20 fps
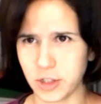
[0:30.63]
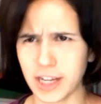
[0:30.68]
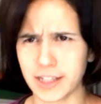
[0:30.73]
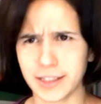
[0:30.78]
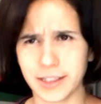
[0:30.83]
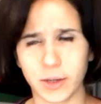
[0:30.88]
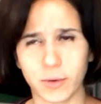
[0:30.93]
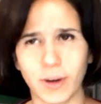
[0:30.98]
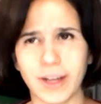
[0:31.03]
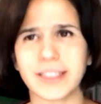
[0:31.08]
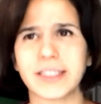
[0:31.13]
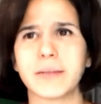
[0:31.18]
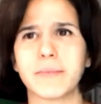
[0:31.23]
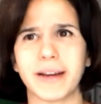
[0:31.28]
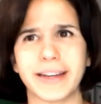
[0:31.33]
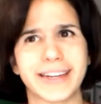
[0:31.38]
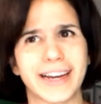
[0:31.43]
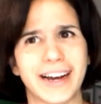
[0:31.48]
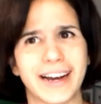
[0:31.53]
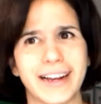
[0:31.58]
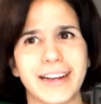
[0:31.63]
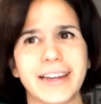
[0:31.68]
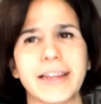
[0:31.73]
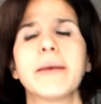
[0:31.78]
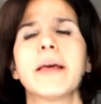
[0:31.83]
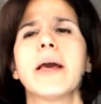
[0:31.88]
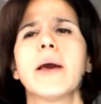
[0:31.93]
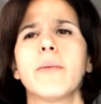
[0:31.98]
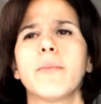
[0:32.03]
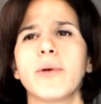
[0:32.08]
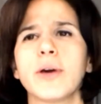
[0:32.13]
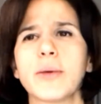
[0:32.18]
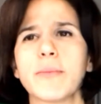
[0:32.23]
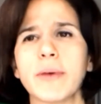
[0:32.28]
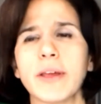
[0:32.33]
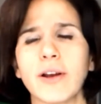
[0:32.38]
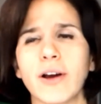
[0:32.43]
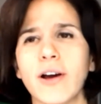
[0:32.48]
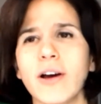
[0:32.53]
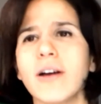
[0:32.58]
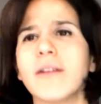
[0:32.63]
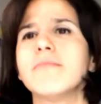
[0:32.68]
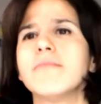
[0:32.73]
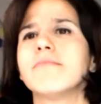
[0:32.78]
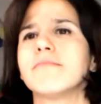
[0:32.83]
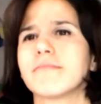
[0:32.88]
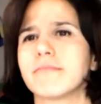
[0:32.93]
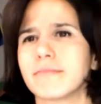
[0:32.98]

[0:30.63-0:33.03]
anzi quasi banali, poi però